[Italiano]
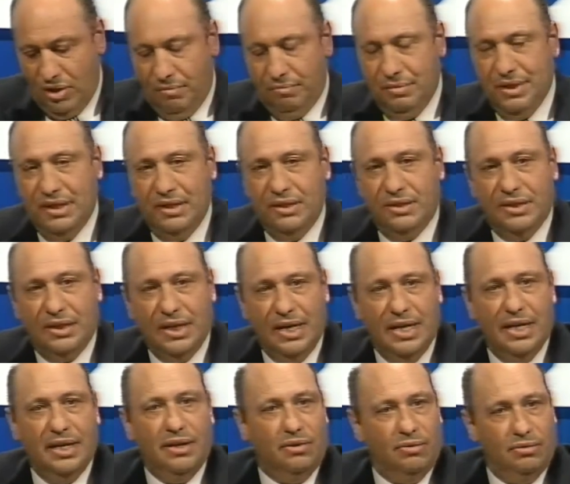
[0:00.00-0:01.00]

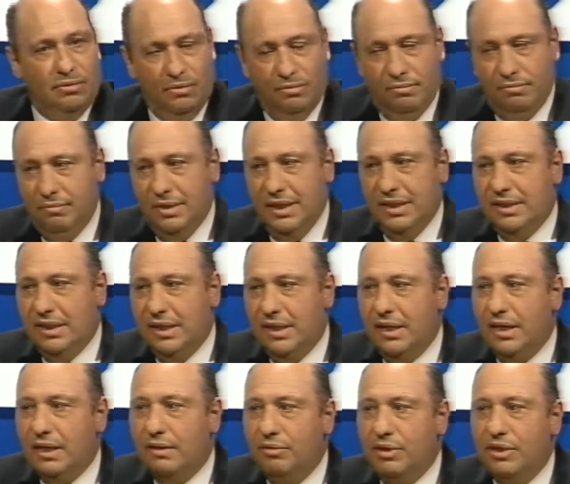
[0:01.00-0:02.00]
ministero mentre
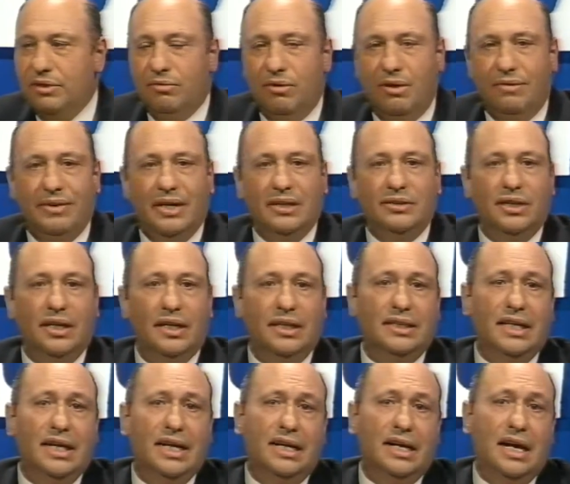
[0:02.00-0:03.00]
era qui sulla faccia della
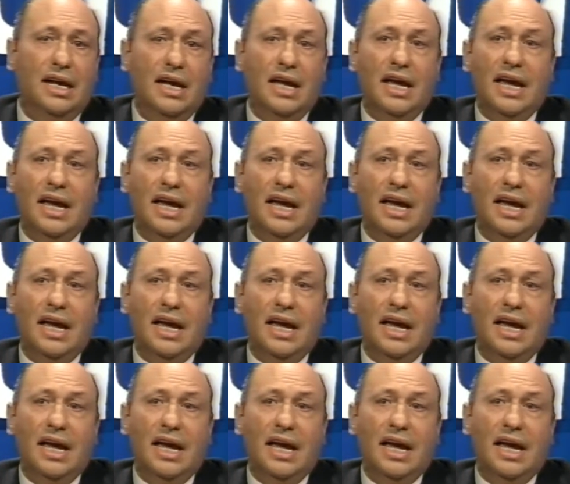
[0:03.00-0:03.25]
terra